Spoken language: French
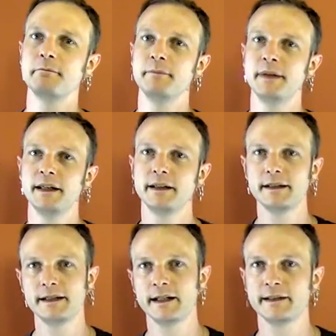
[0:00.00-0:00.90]
mais
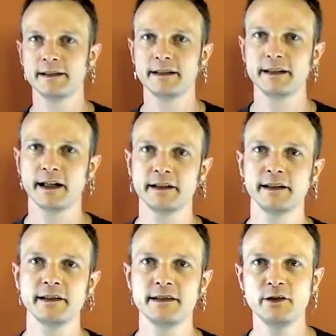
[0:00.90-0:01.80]
qui a certaines
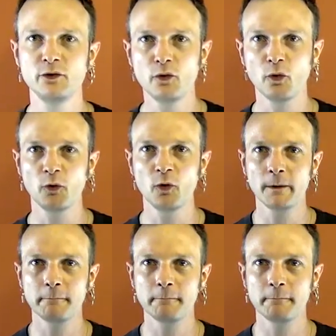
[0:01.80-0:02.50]
caractéristiques du combo.